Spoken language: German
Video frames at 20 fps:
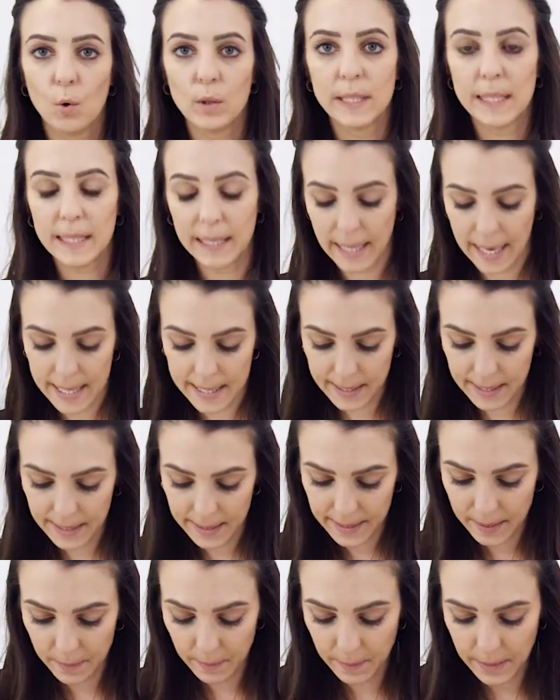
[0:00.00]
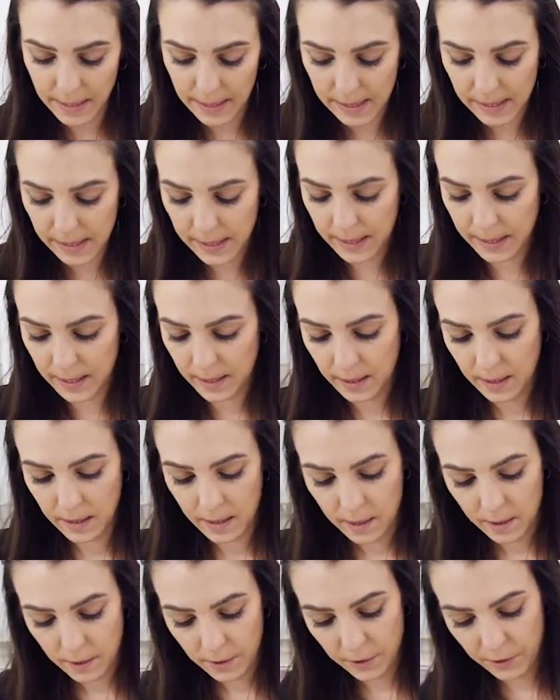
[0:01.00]
und die restliche Milch
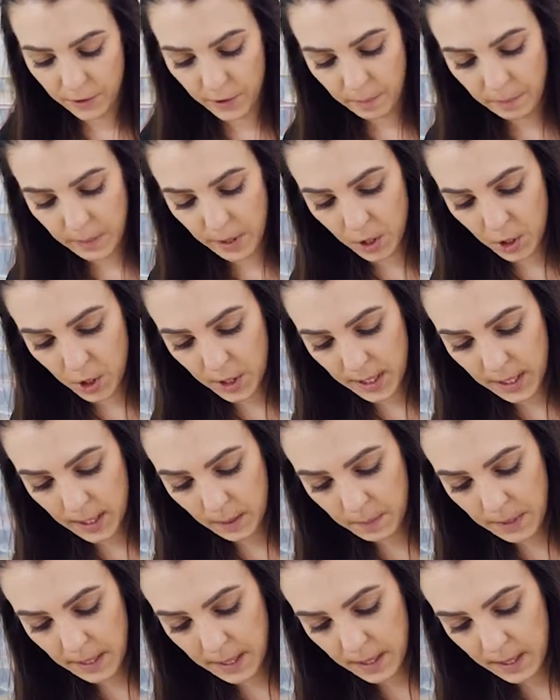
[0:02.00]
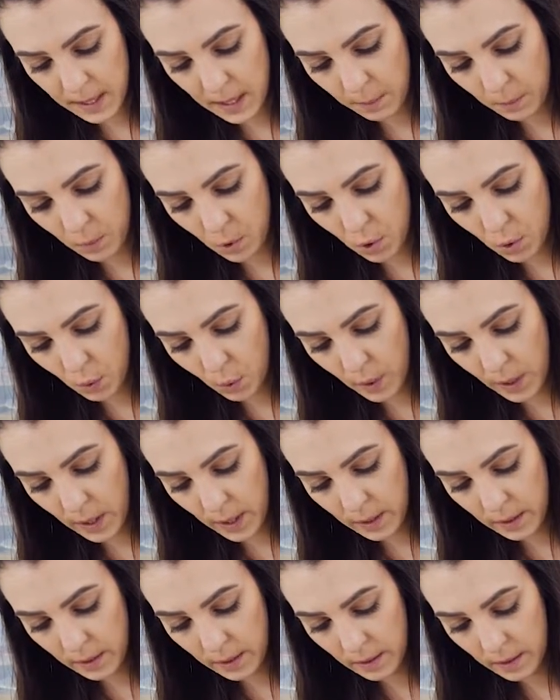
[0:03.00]
vermische ich mit dem
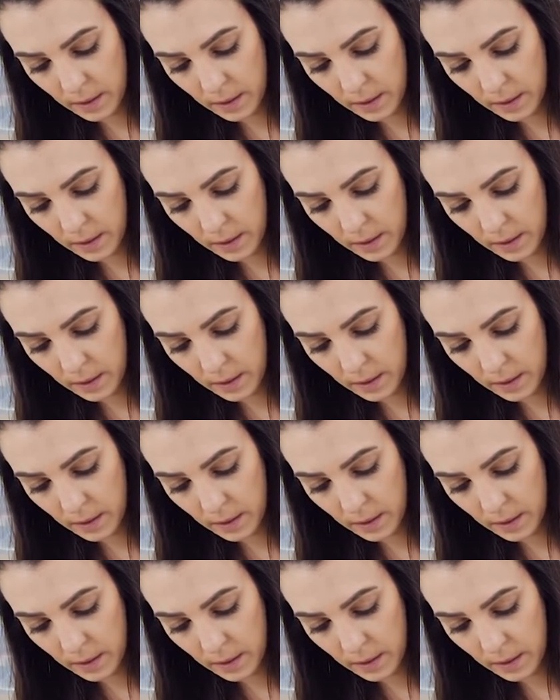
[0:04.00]
Zucker